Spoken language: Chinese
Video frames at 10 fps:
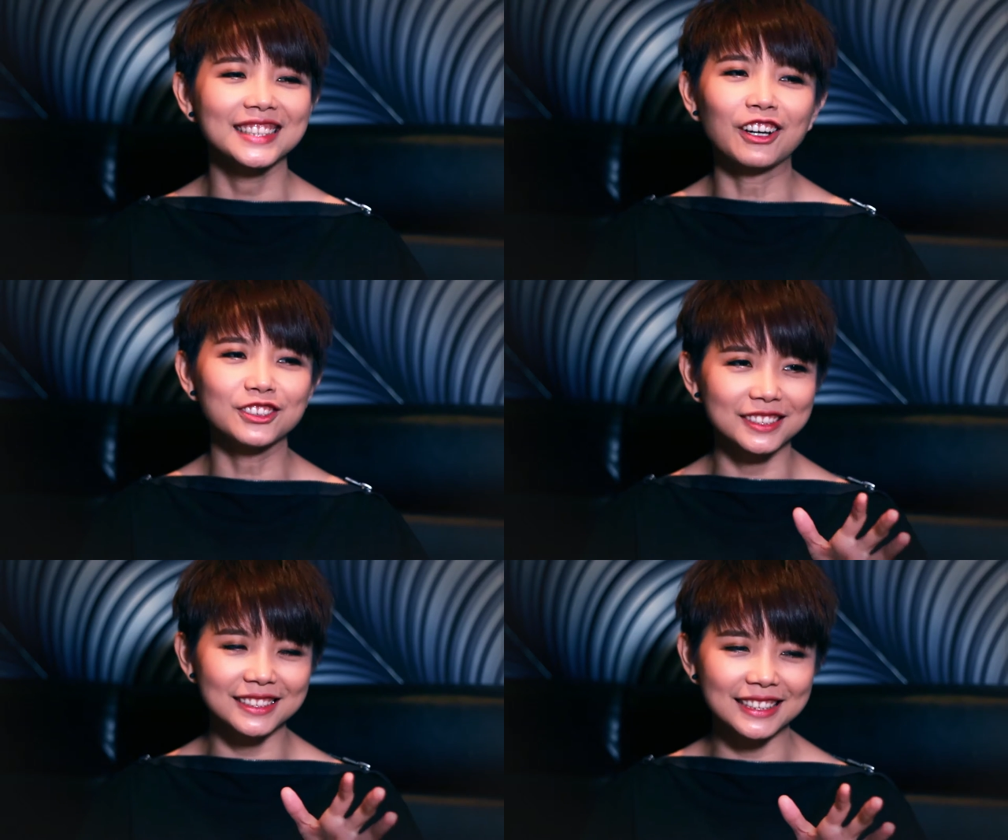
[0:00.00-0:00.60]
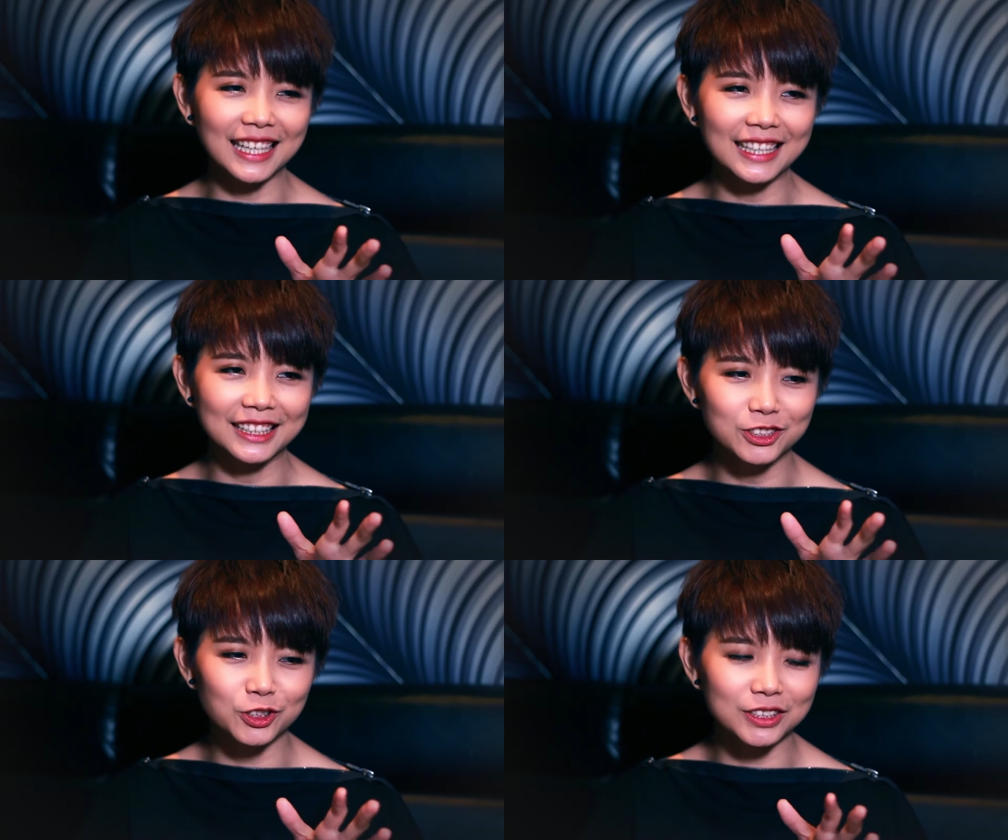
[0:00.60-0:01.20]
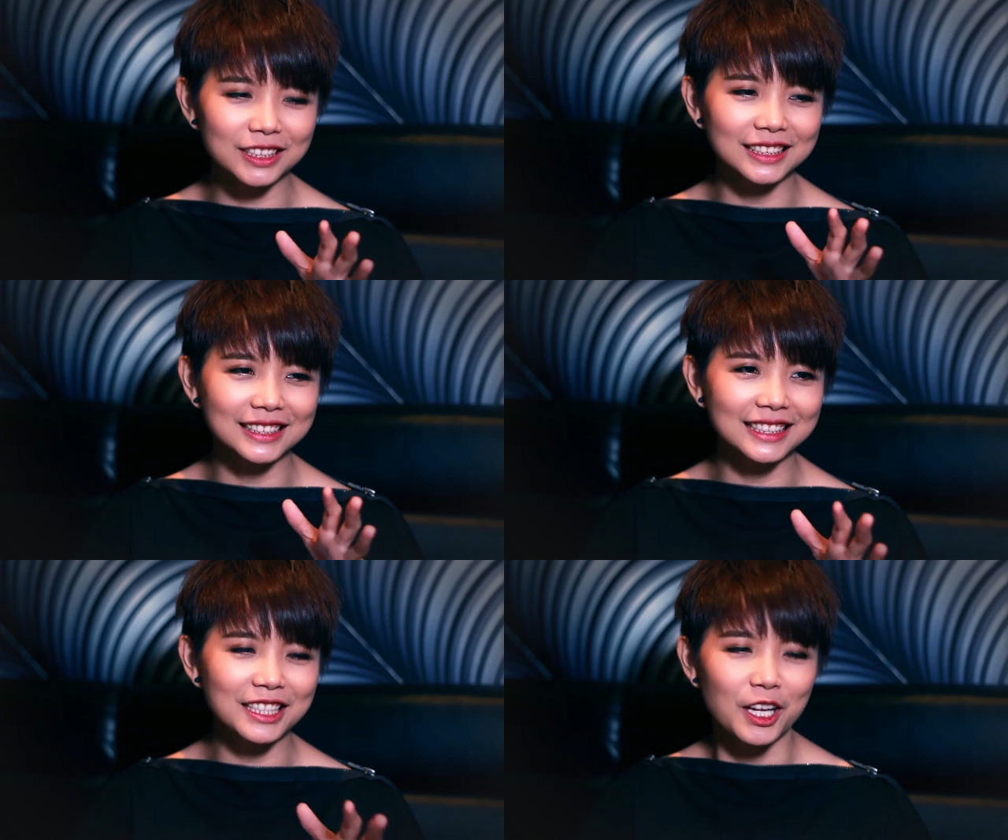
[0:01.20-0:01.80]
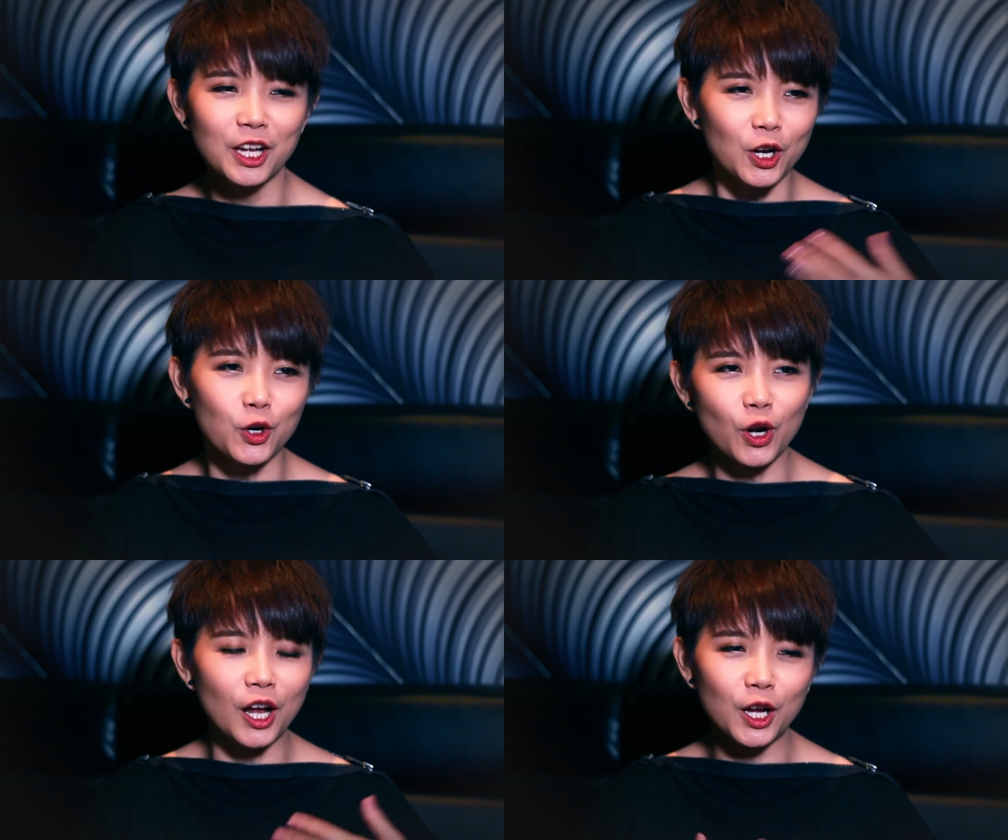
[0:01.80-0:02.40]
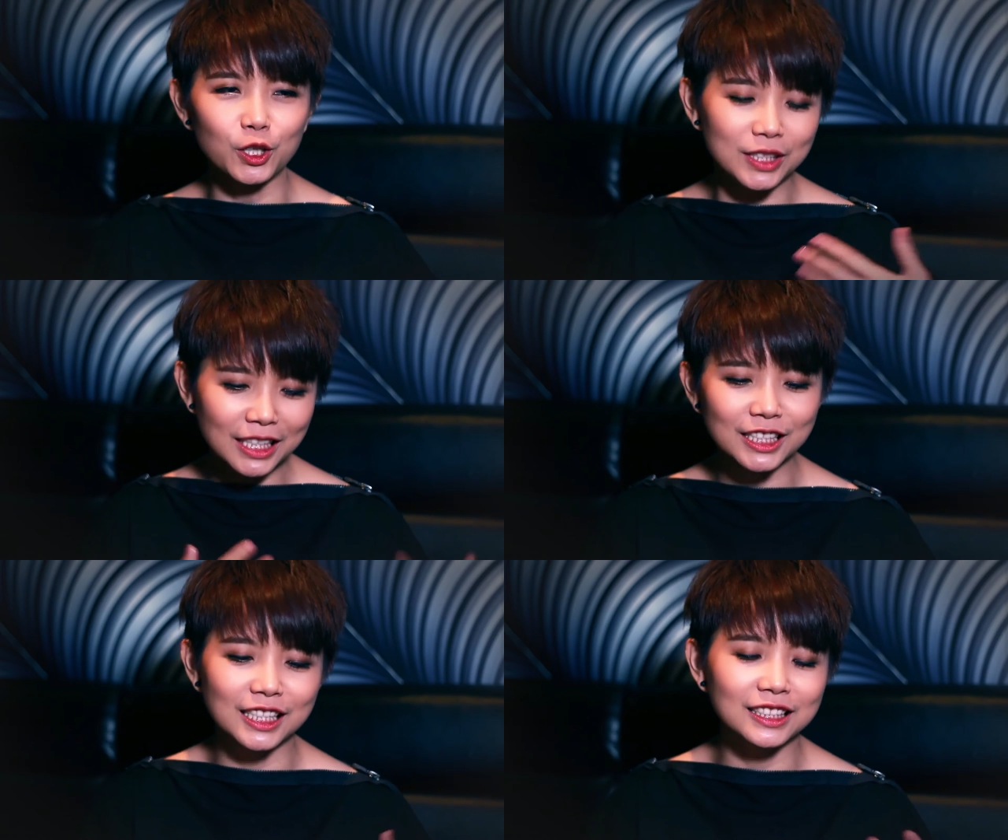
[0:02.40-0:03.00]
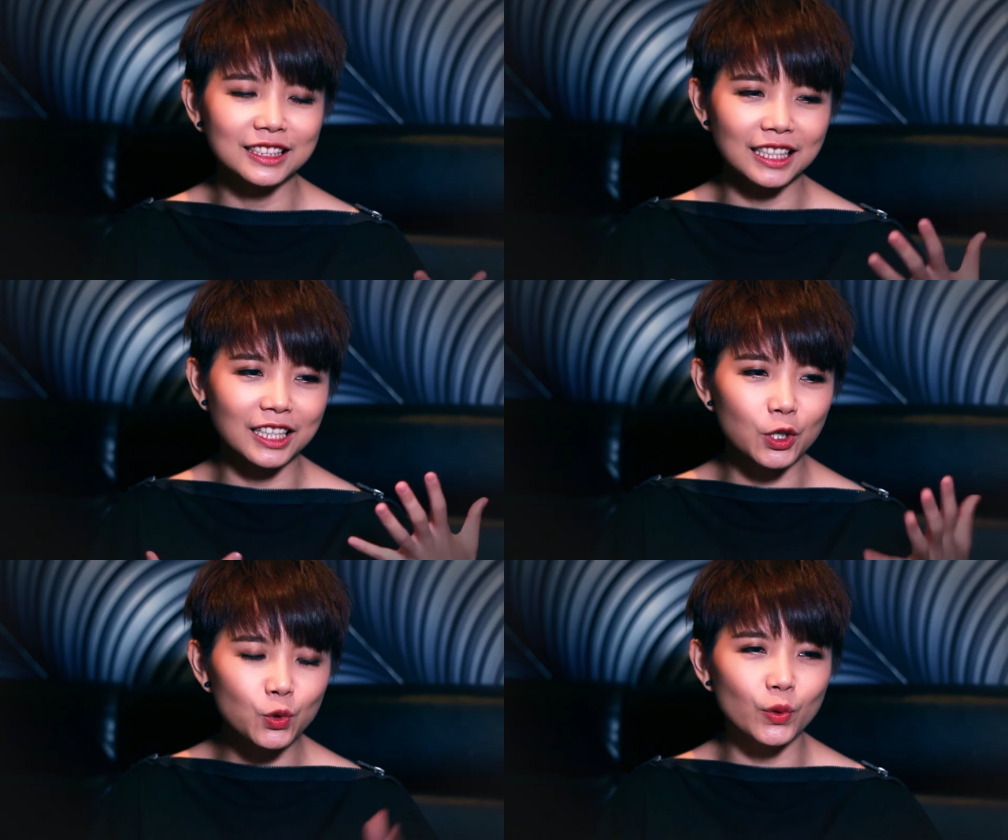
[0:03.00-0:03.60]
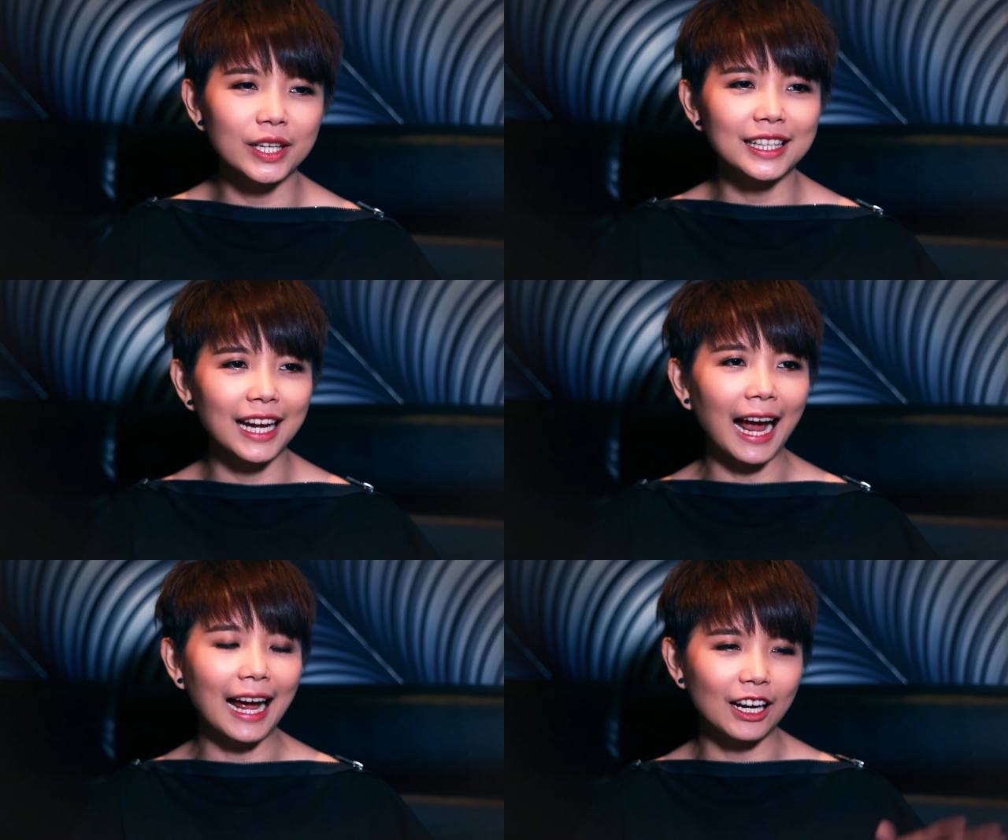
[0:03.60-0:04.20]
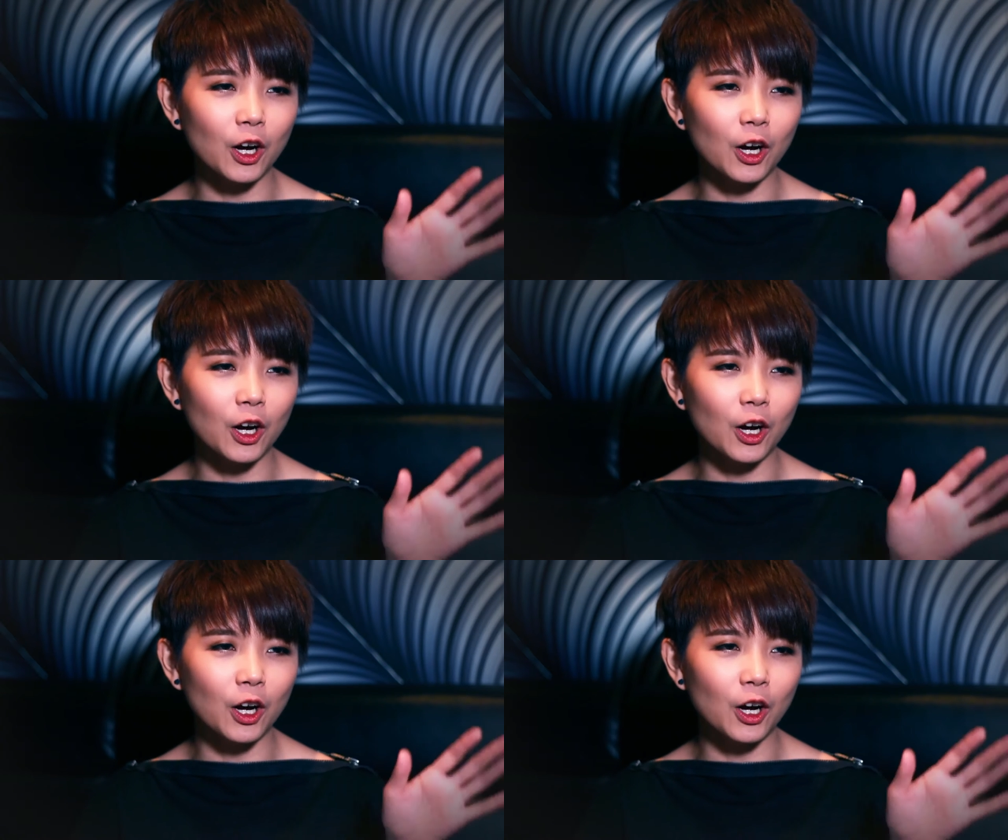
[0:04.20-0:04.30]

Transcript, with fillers: 然后呃就是呃进行整个录音啊，